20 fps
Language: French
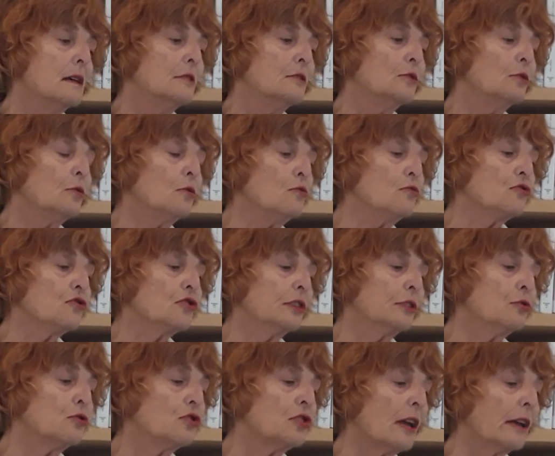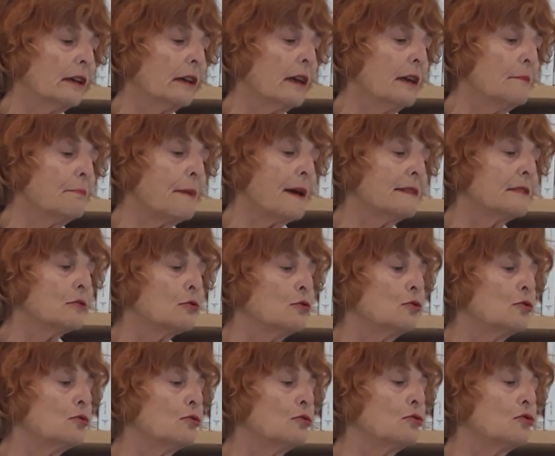se rongeait de chagrin parce que
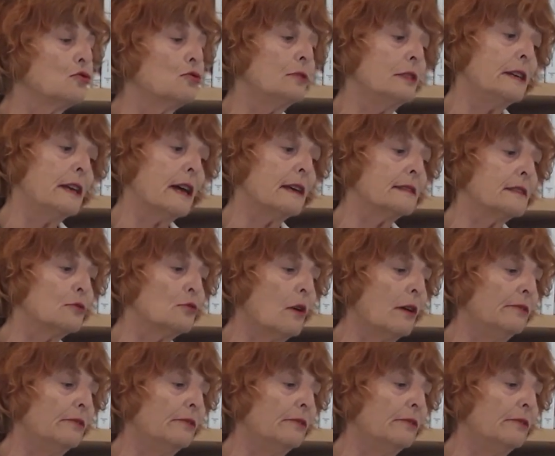ce joli garçon